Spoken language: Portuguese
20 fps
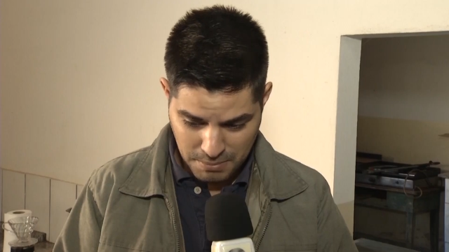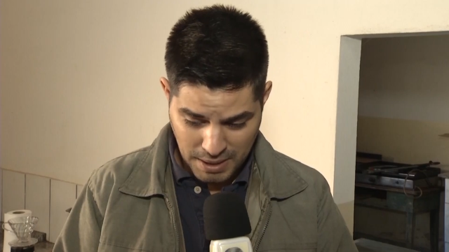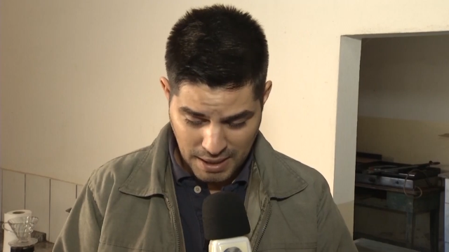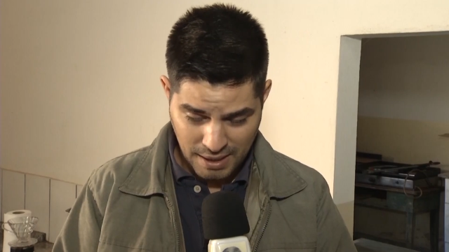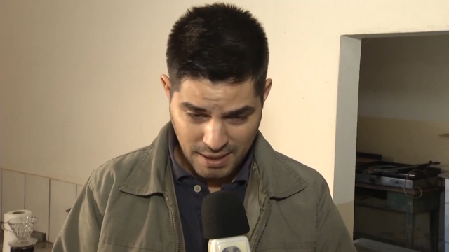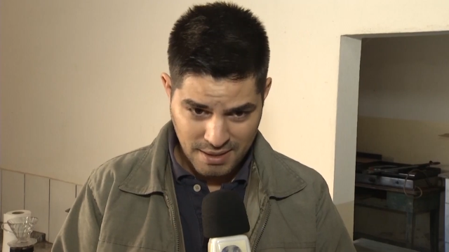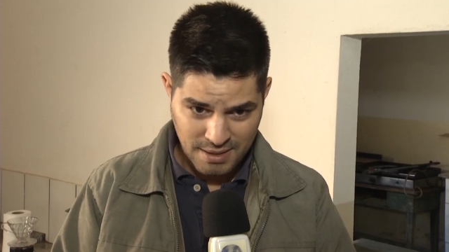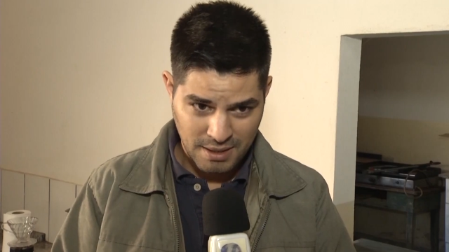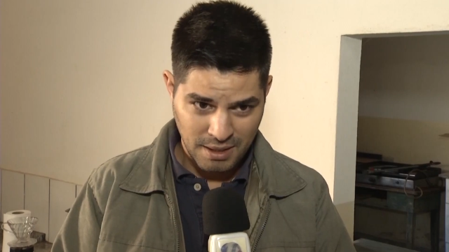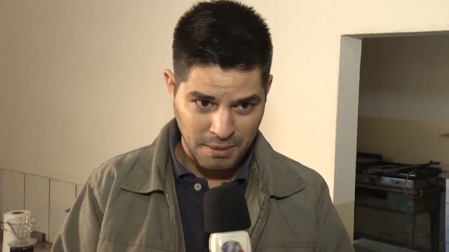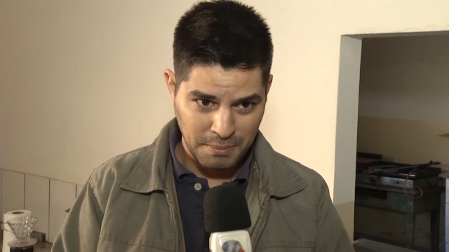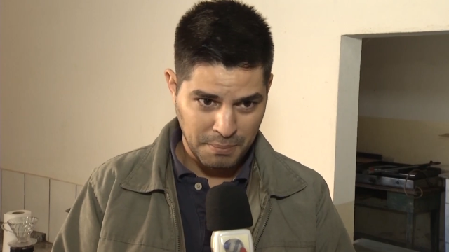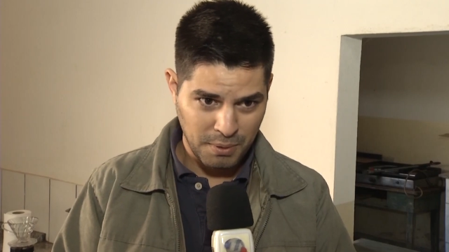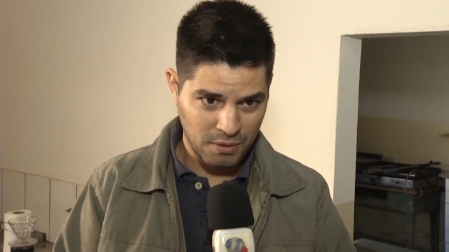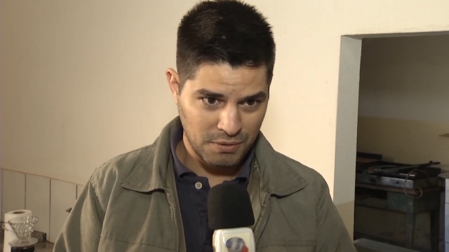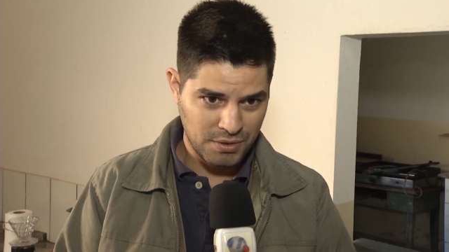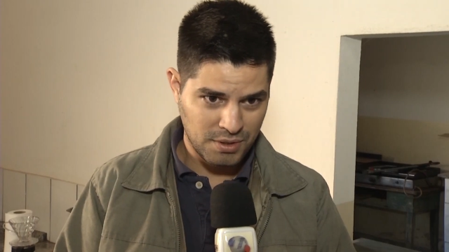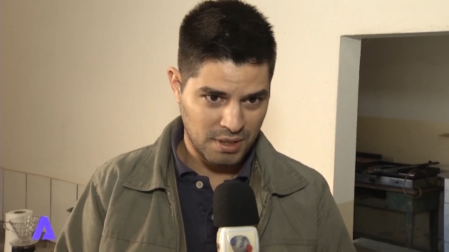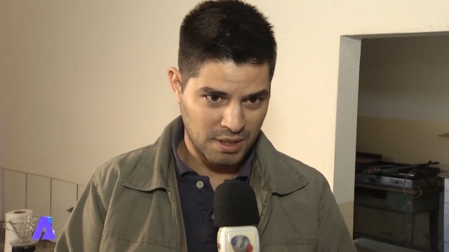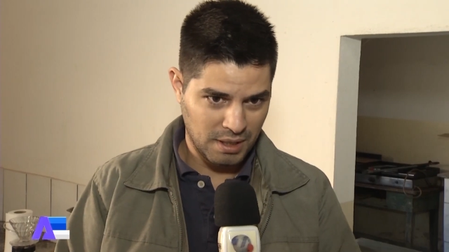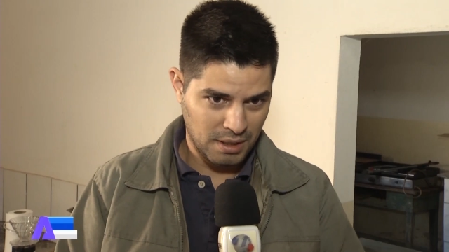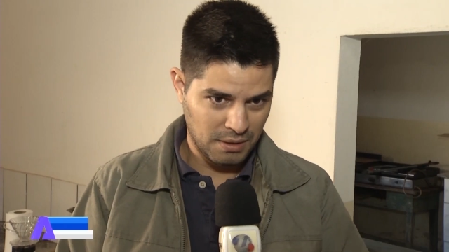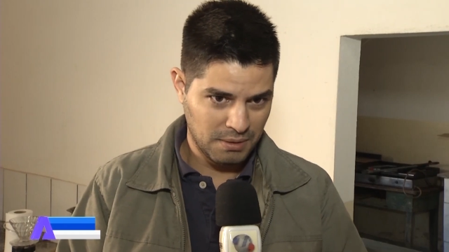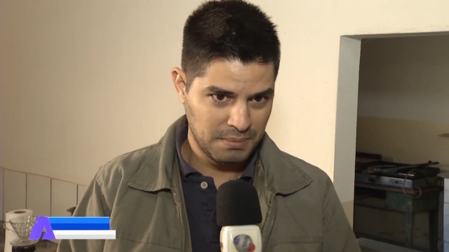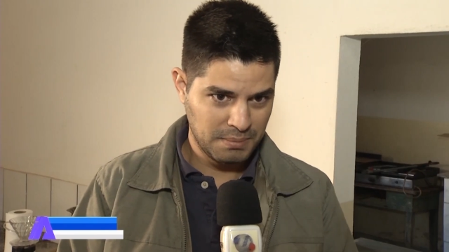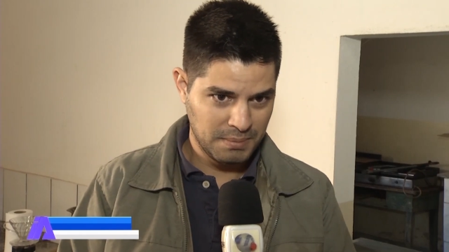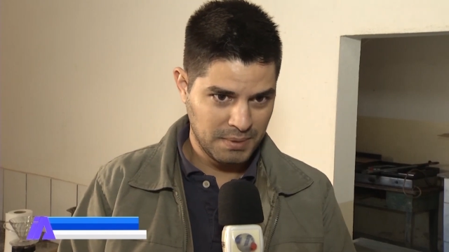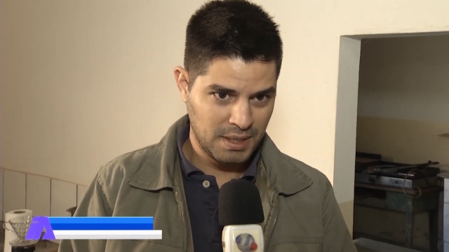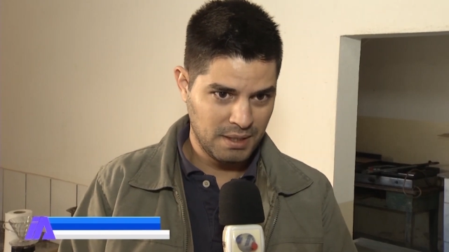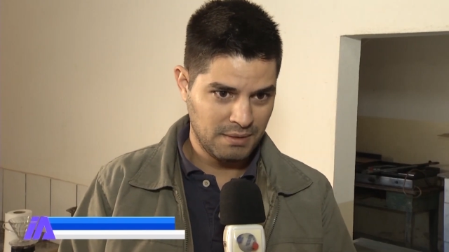O barista é um profissional
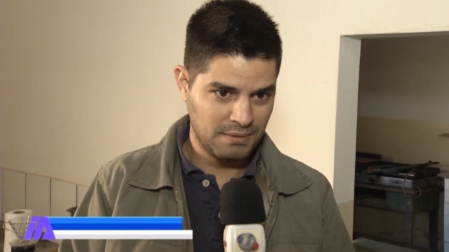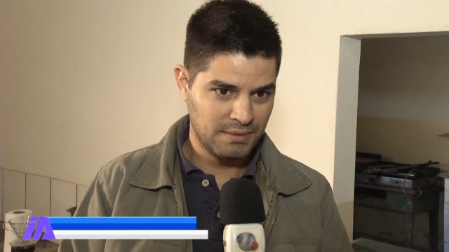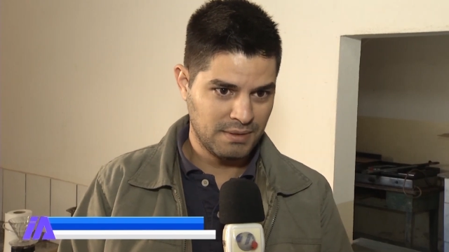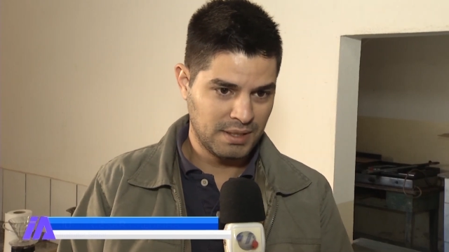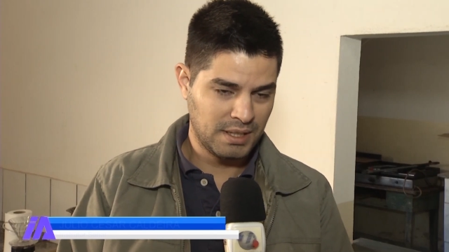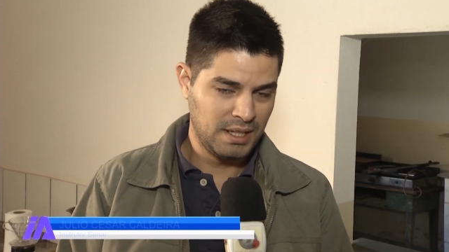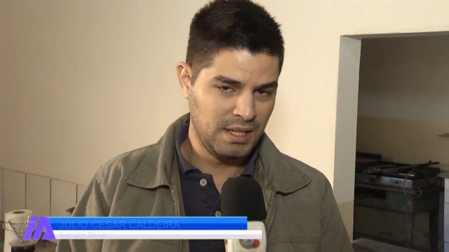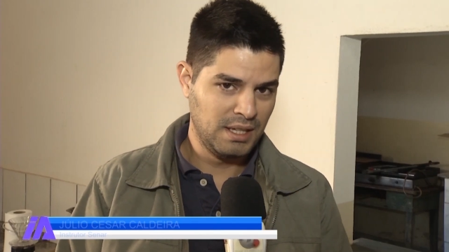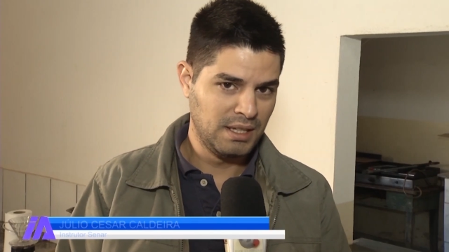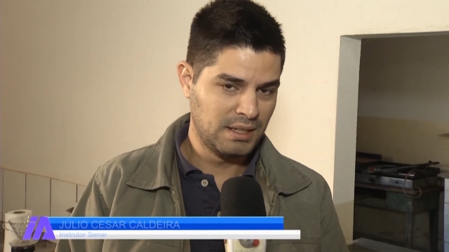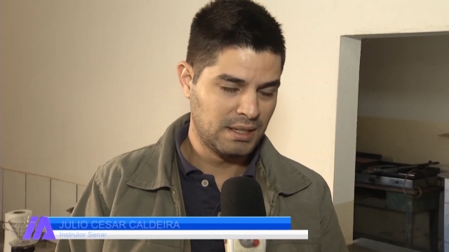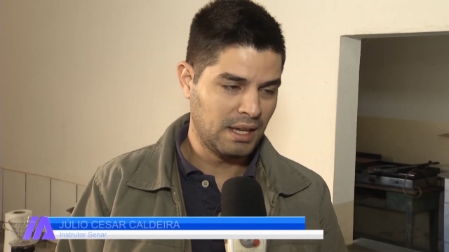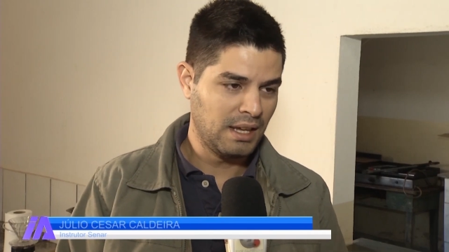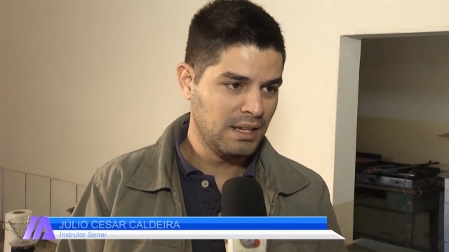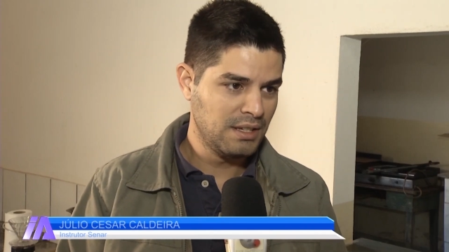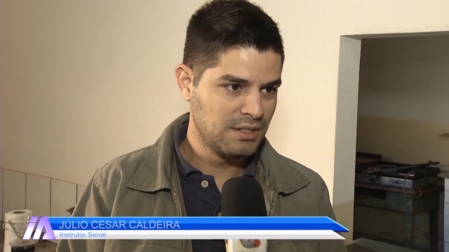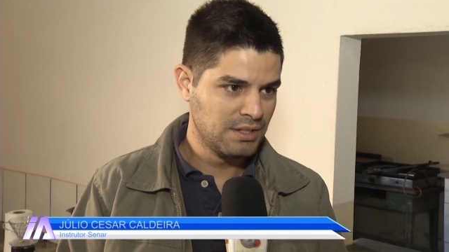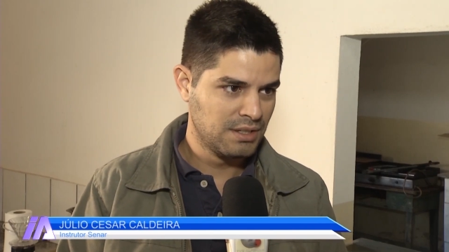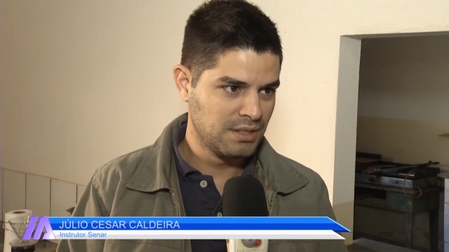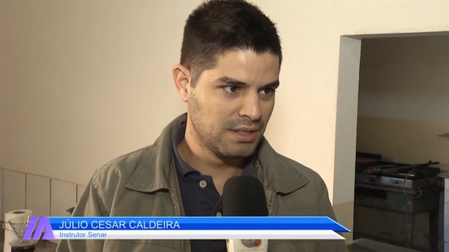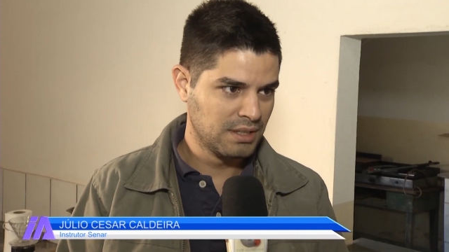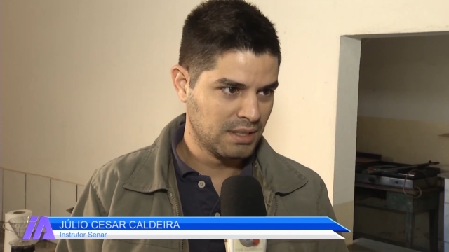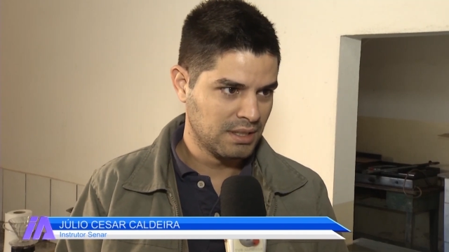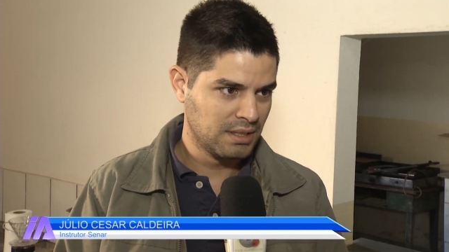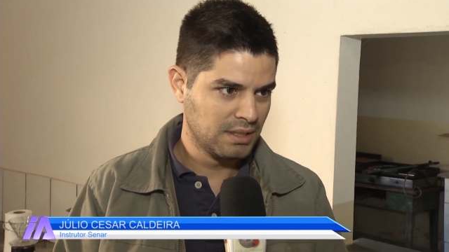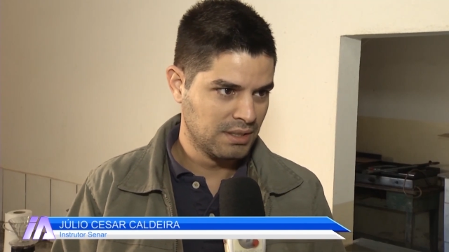que, que entende de,